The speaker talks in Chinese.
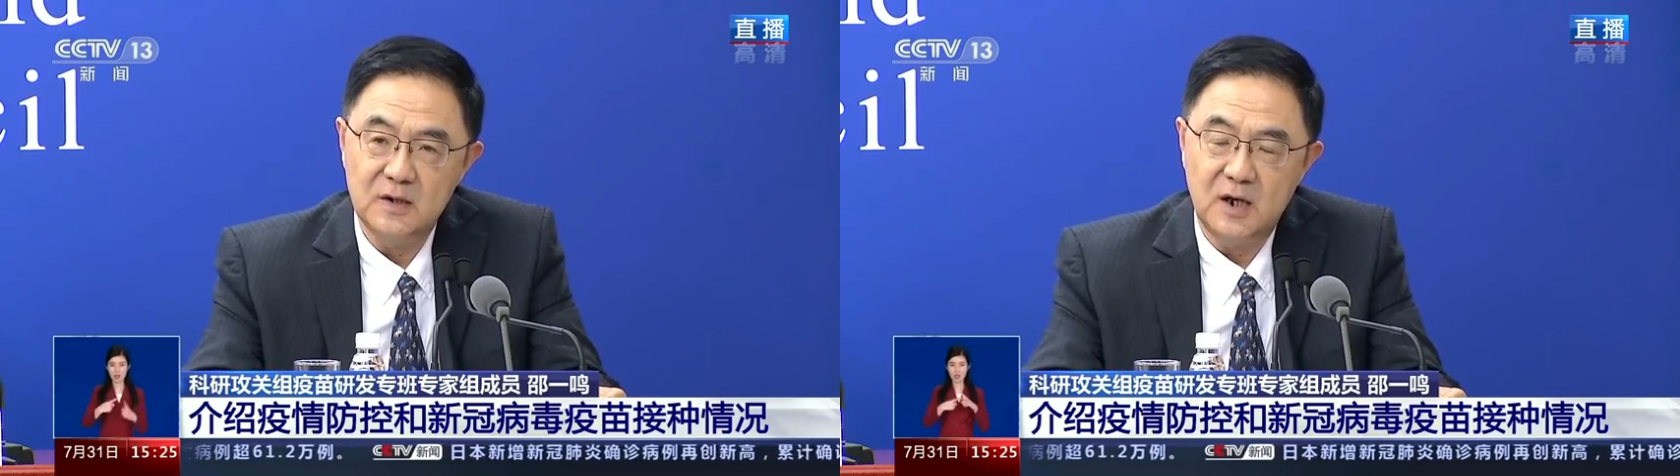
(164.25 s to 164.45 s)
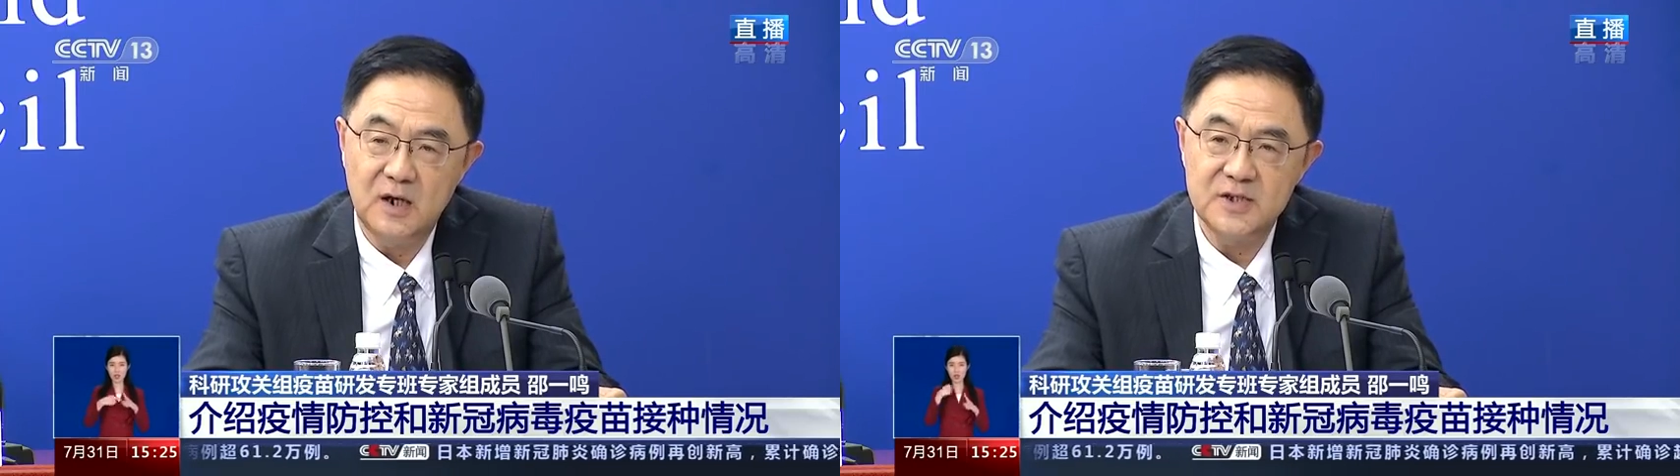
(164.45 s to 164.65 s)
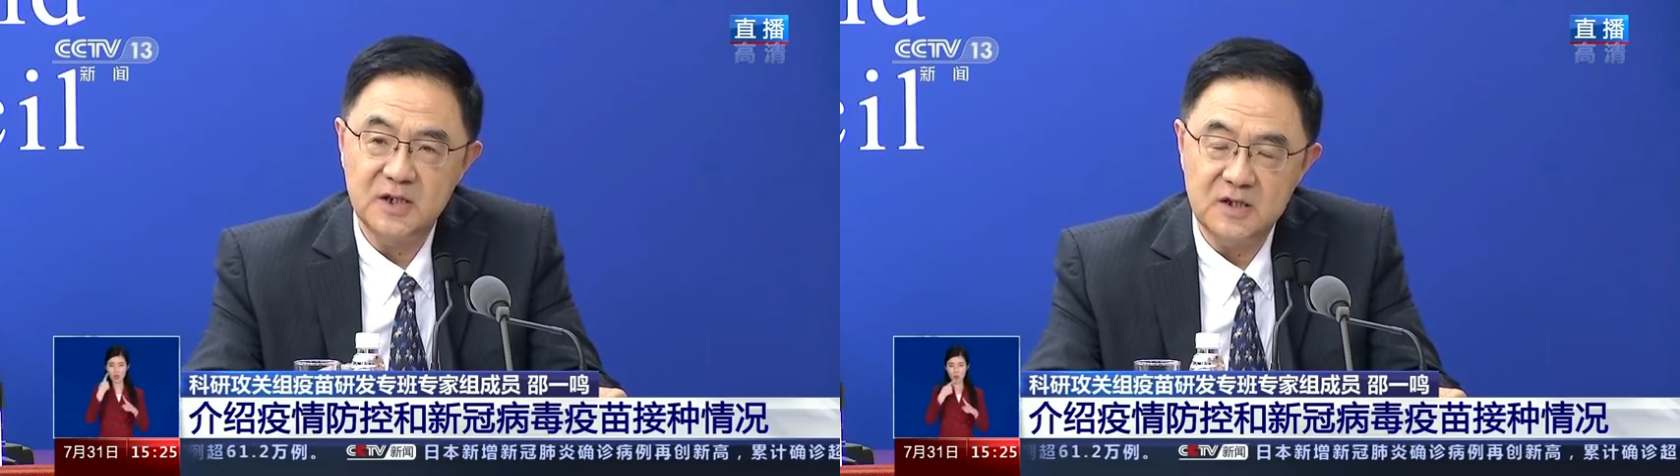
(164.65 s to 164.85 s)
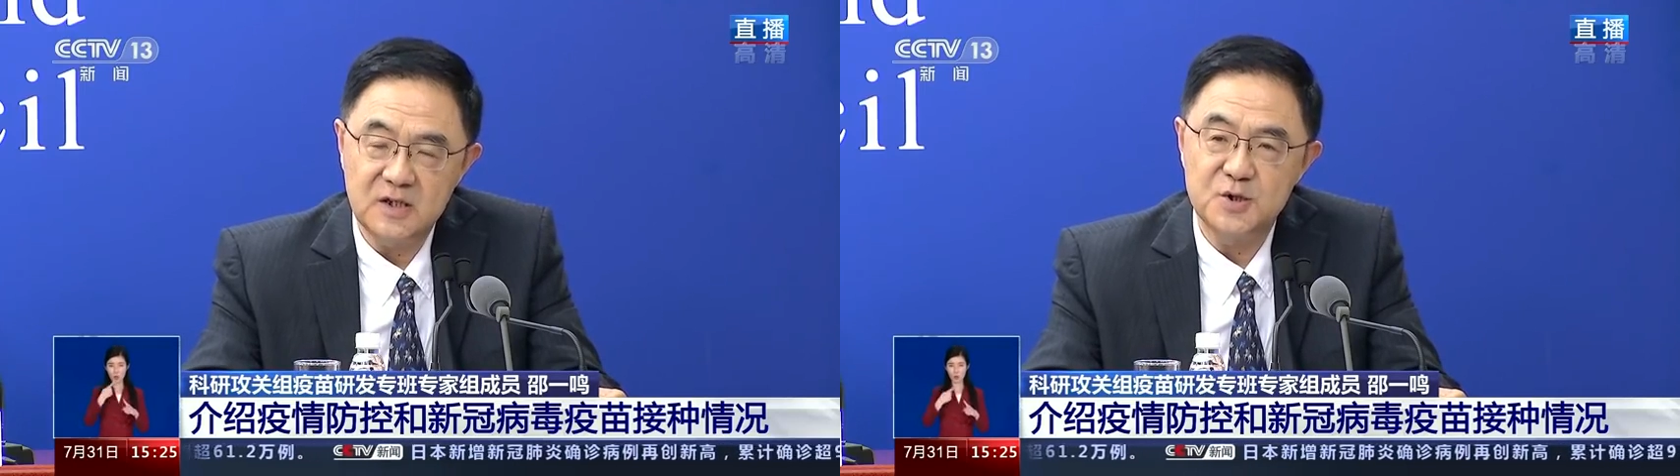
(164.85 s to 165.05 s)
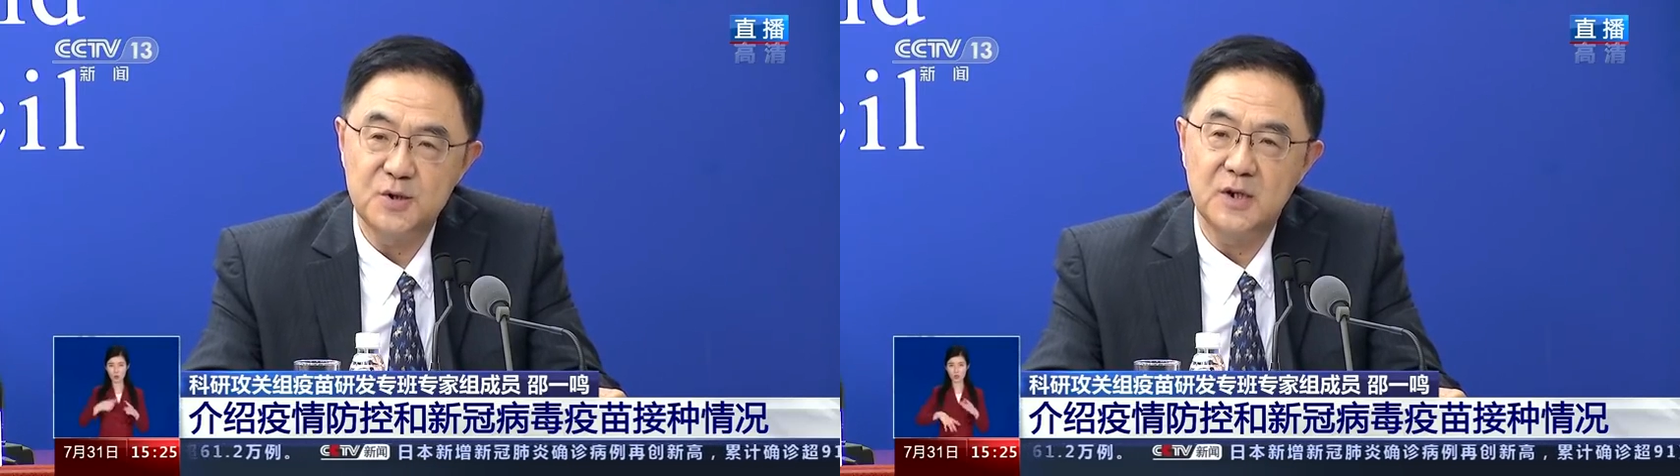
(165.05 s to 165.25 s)
而这个
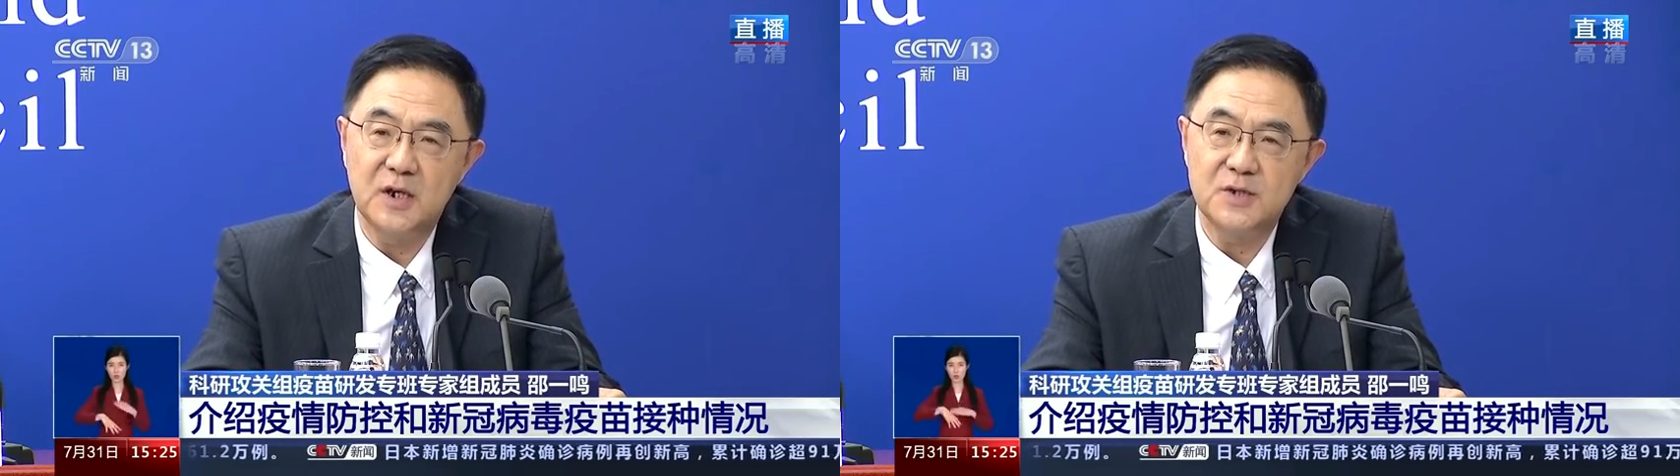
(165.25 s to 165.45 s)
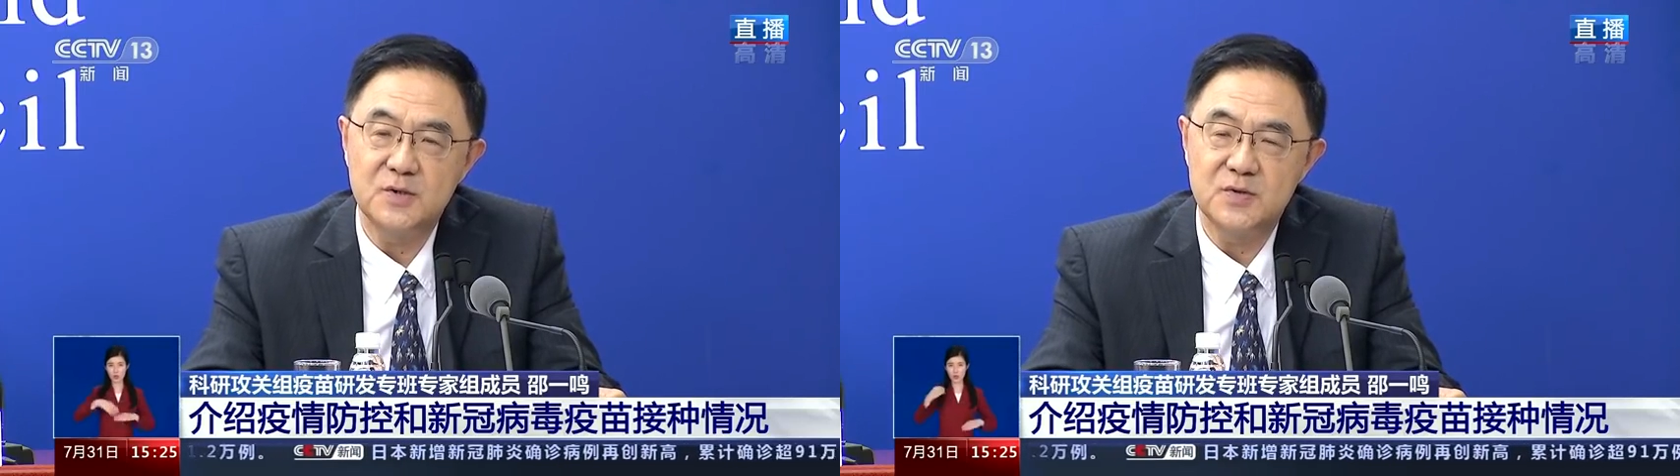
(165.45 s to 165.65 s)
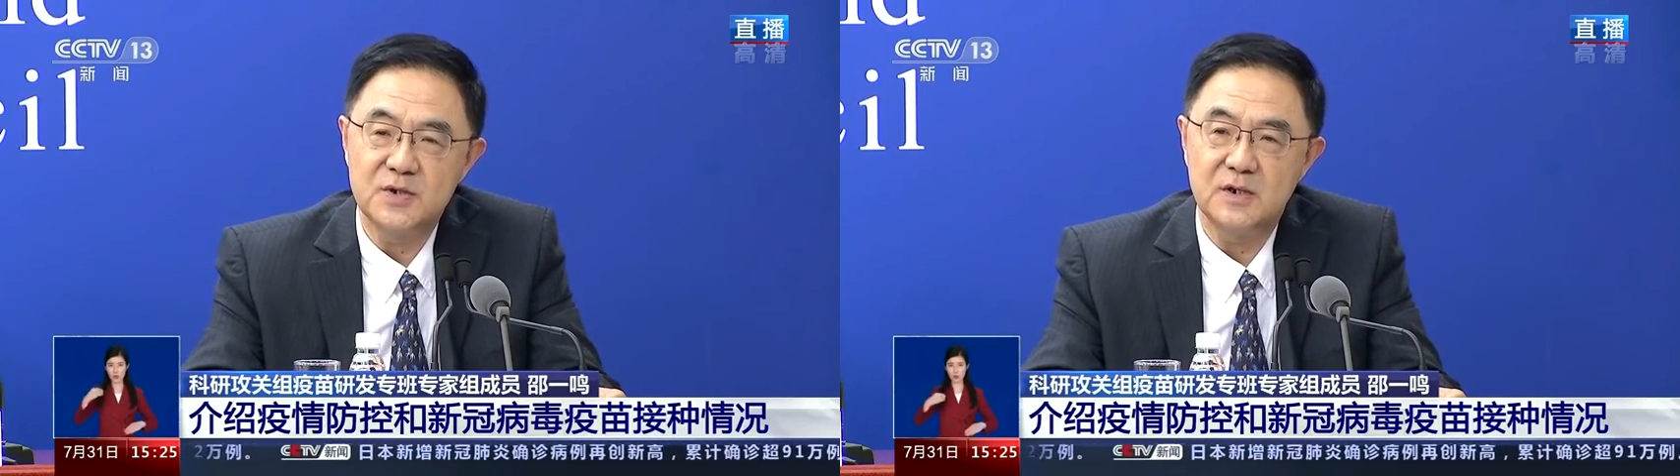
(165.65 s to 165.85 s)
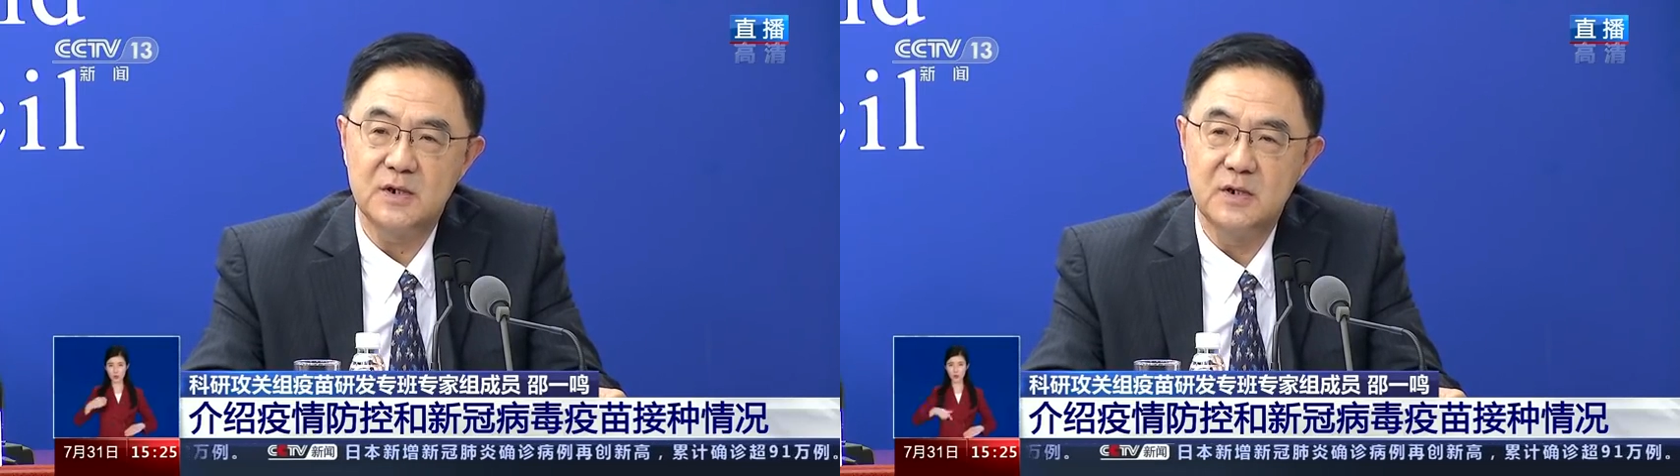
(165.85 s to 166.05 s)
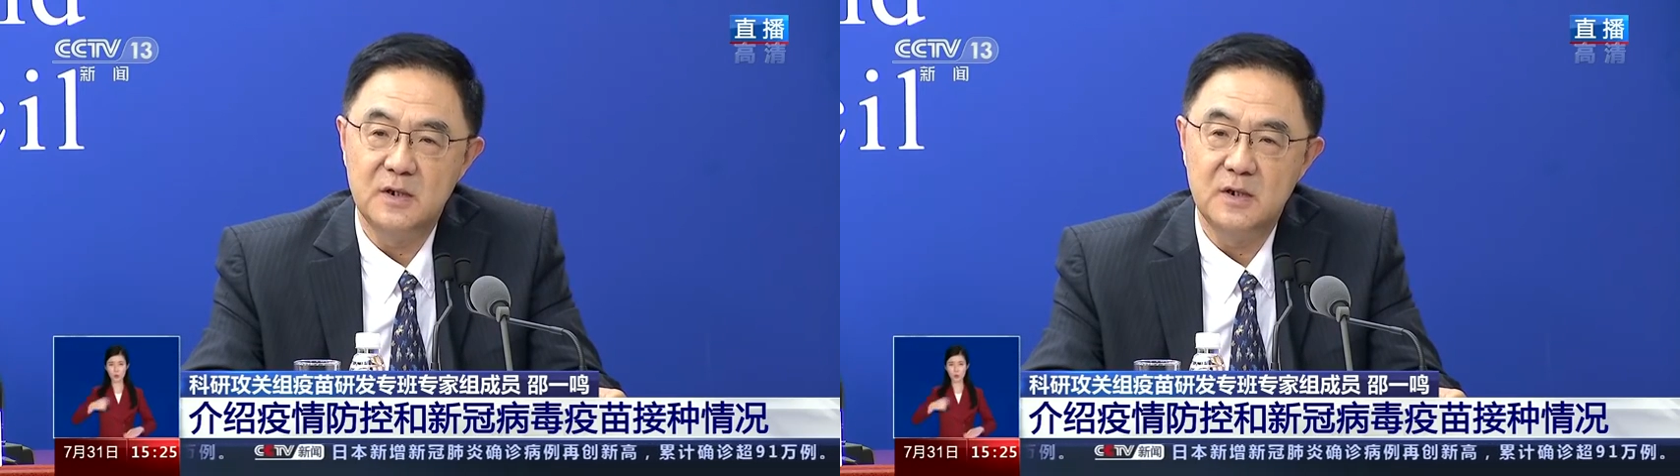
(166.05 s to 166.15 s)
地区呢，就是